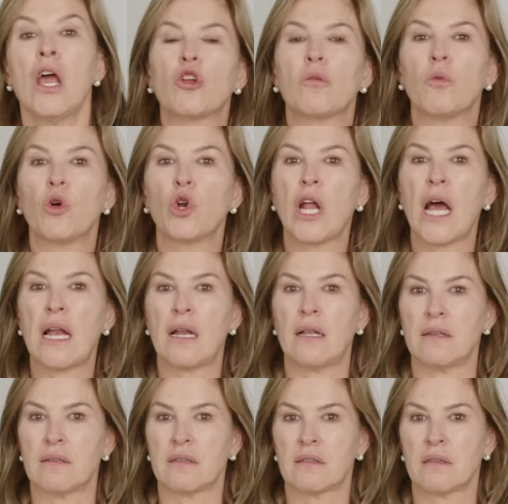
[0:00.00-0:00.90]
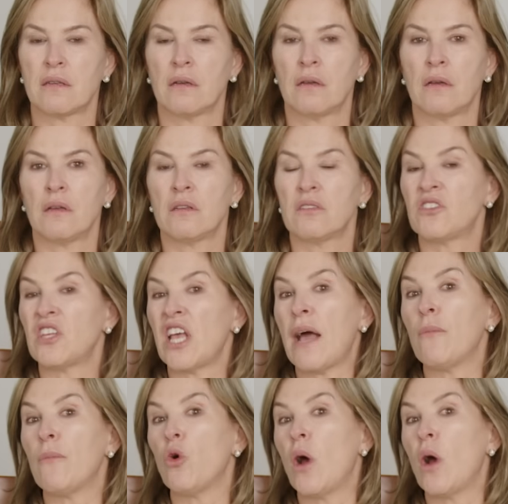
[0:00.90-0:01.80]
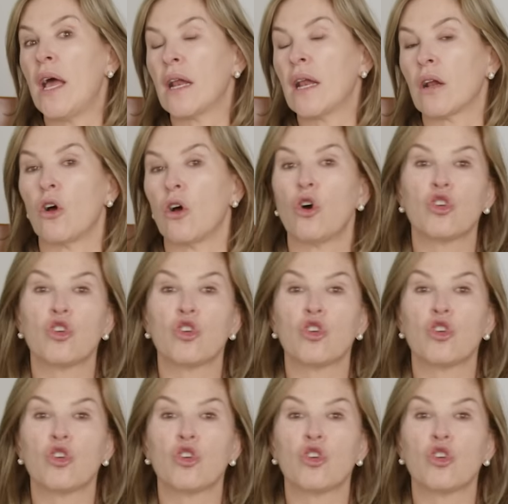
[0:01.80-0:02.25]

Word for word: Hormonales, sea mujer